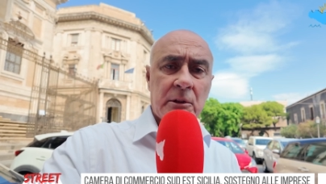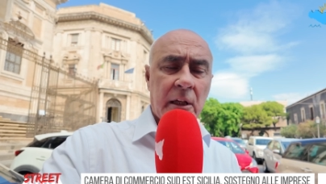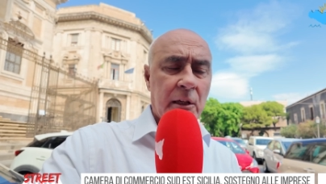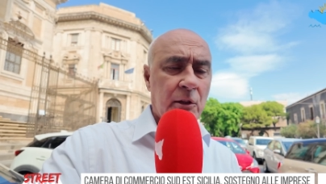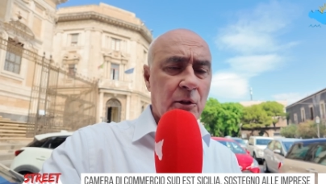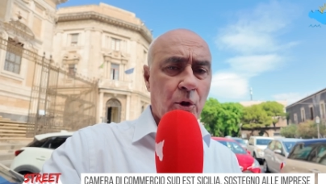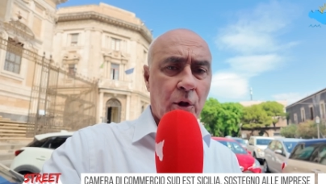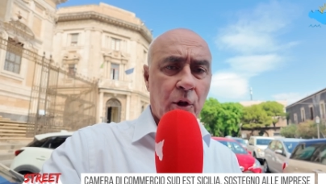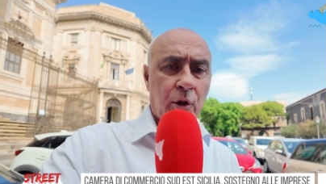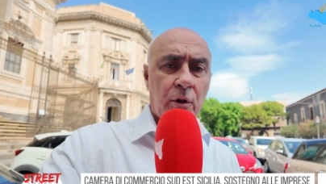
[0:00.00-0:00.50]
i
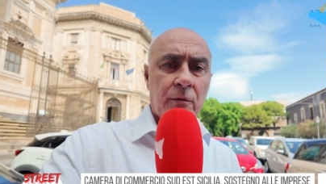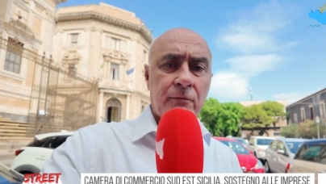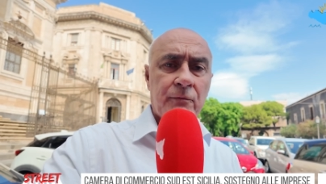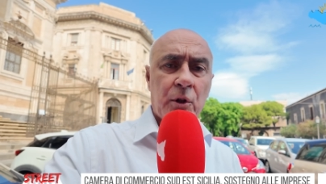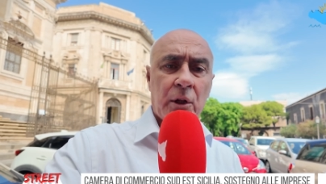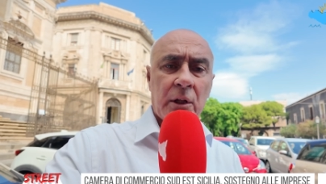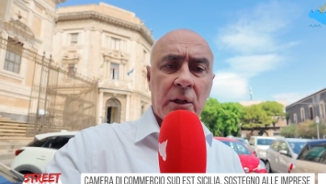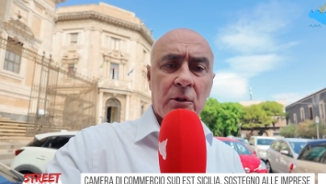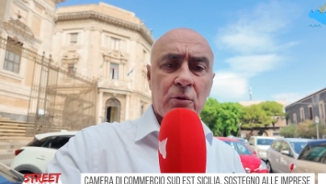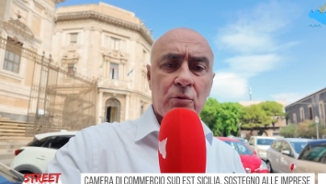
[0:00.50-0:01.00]
territori. È
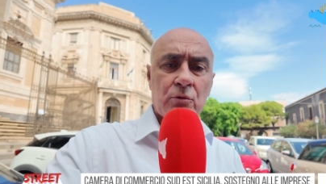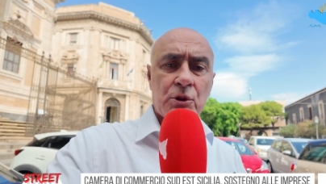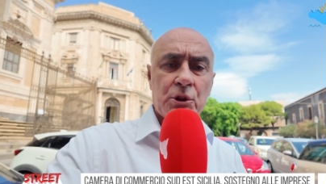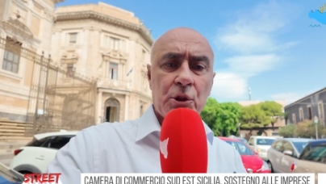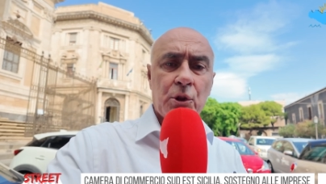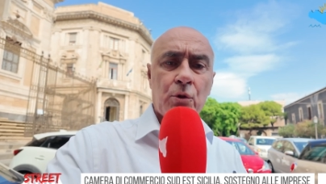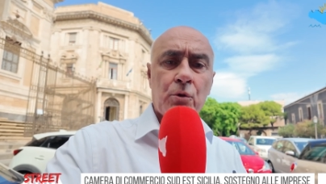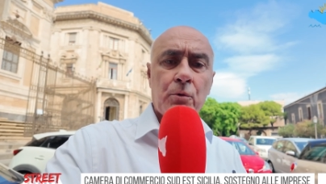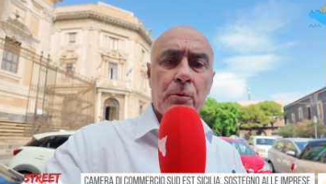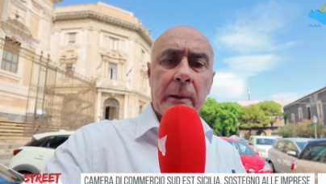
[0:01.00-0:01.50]
ovvio che non
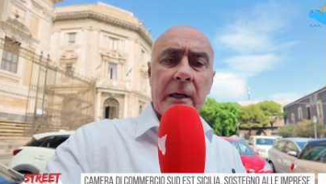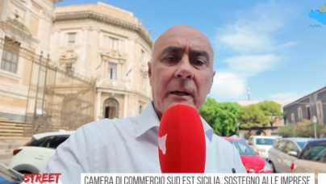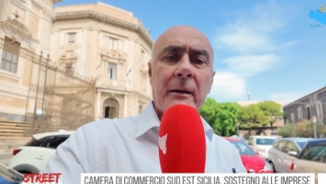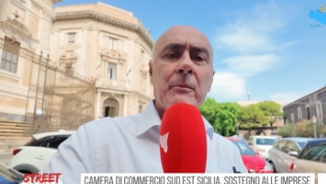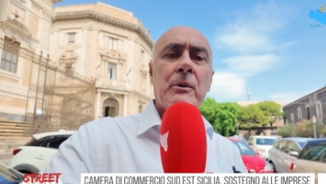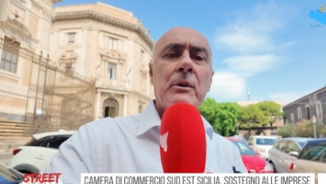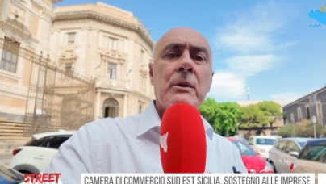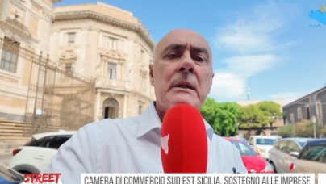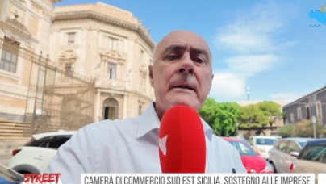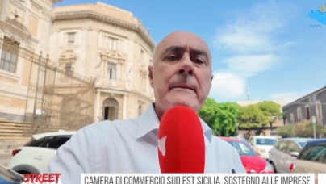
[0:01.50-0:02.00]
ci
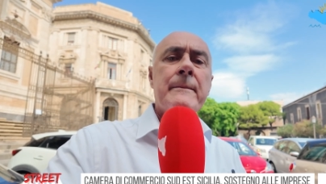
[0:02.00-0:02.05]
occuperemo